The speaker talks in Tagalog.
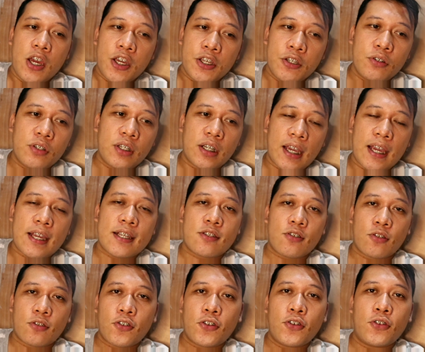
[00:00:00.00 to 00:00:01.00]
Yun yun guys,
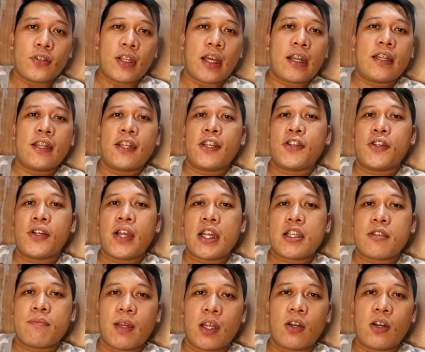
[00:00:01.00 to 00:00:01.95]
totoo yung narinig guys,